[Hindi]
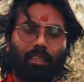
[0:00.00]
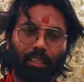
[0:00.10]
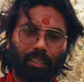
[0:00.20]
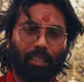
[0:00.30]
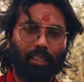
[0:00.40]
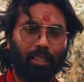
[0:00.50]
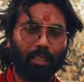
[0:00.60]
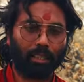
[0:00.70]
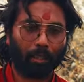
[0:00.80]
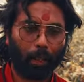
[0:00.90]
करता
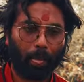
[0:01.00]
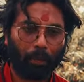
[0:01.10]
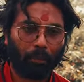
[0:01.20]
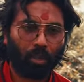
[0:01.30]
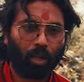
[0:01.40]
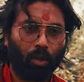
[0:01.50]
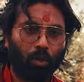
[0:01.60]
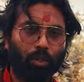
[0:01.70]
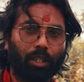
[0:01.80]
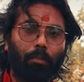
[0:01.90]
रहता था और
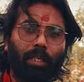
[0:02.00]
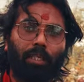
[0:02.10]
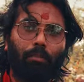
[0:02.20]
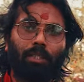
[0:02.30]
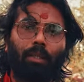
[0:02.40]
उसके माध्यम